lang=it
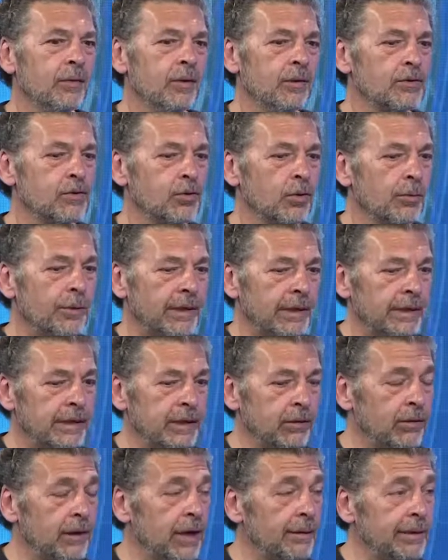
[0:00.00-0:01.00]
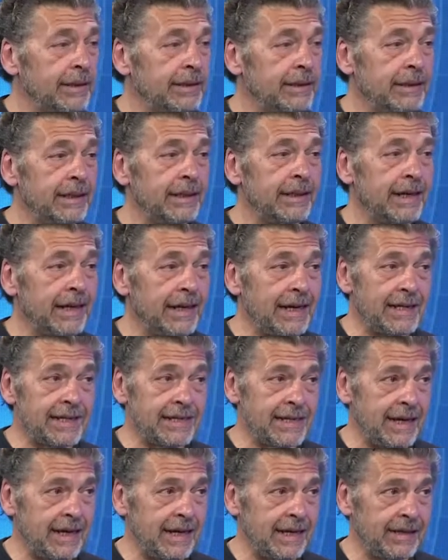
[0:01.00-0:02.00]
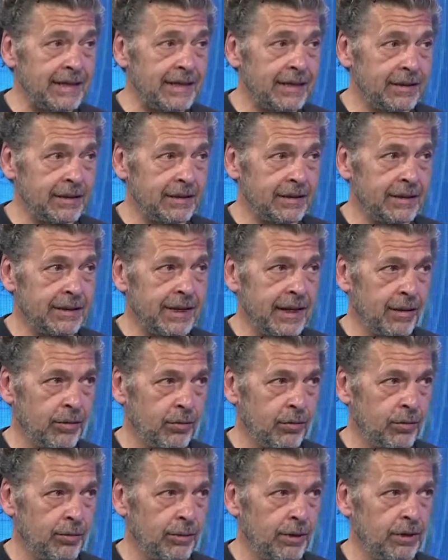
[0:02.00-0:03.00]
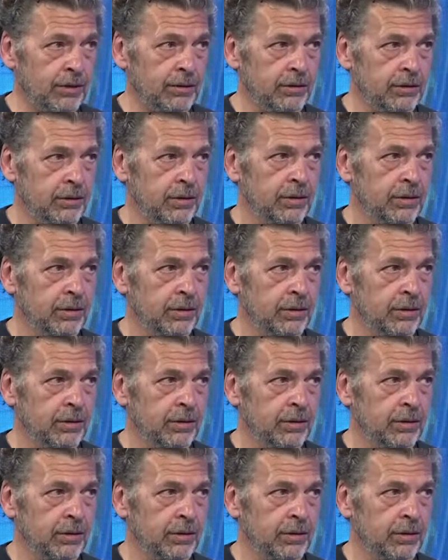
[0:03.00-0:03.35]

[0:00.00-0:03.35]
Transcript: Sono partito la mattina alle 6 da Roma,